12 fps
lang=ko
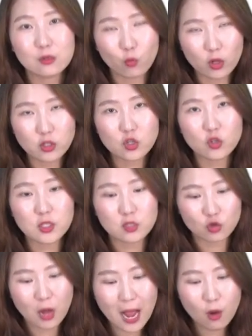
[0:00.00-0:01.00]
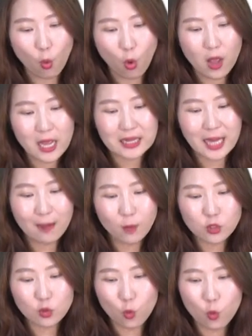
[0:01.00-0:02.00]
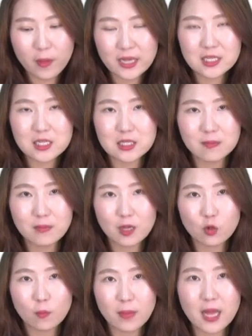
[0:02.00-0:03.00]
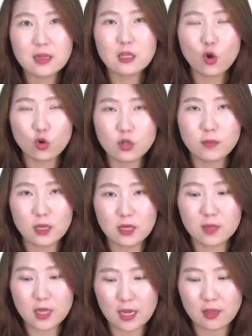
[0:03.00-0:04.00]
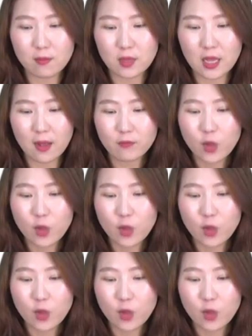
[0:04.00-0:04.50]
원천 징수하고 나머지 570만 원만 현금 입금이 되게 됩니다.